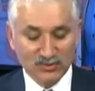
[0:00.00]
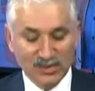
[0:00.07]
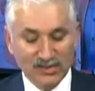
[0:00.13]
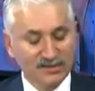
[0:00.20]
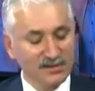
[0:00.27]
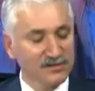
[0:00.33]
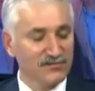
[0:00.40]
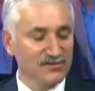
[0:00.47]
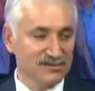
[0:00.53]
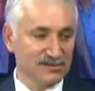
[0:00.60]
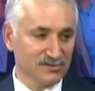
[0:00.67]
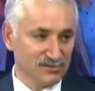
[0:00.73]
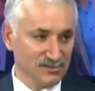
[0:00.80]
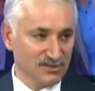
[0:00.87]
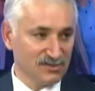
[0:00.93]
güzel
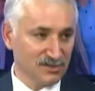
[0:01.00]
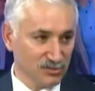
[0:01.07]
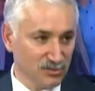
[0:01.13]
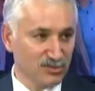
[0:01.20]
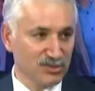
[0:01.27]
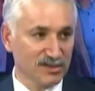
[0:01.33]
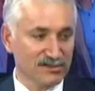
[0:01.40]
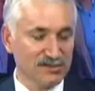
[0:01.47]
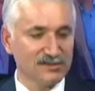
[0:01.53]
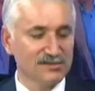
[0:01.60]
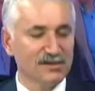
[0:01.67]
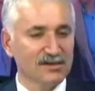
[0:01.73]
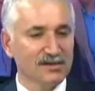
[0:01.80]
taraflarından biri de bu zaten.